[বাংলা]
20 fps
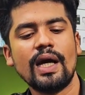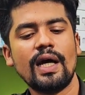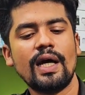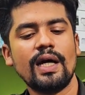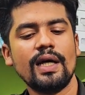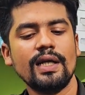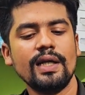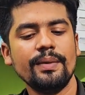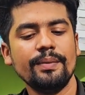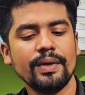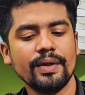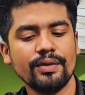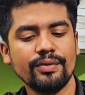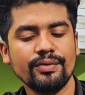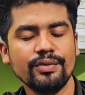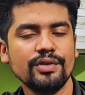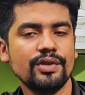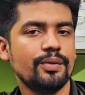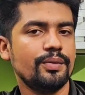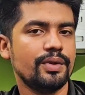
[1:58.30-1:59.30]
আর এই
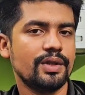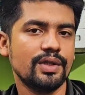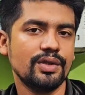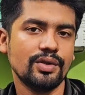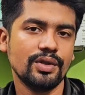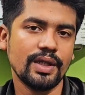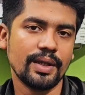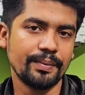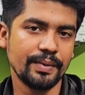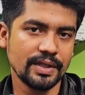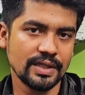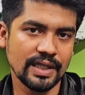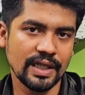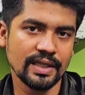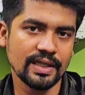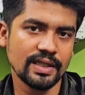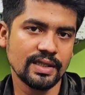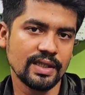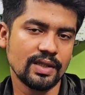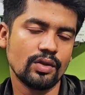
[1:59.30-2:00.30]
মাইক্রোফোন সম্পর্কে যদি আপনি
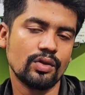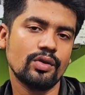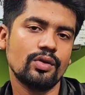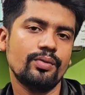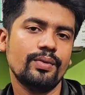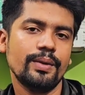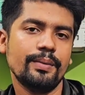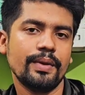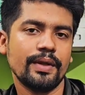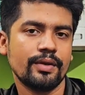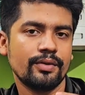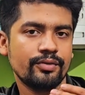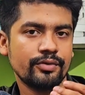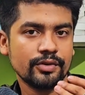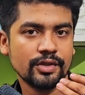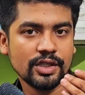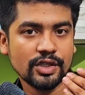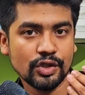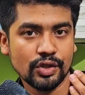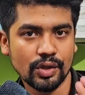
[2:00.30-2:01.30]
জানতে চান অথবা এই
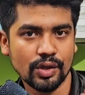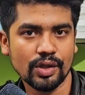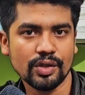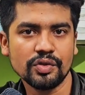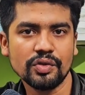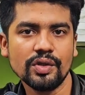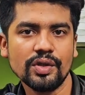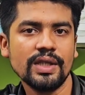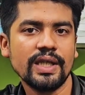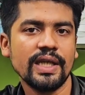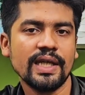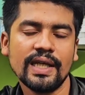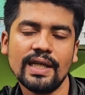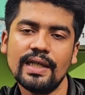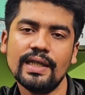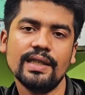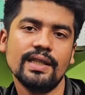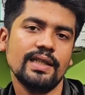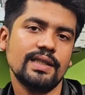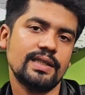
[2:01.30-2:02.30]
মাইক্রোফোনটি সরাসরি দেখে
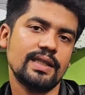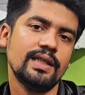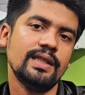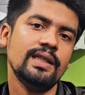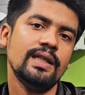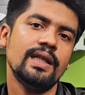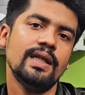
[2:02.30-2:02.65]
নিতে চান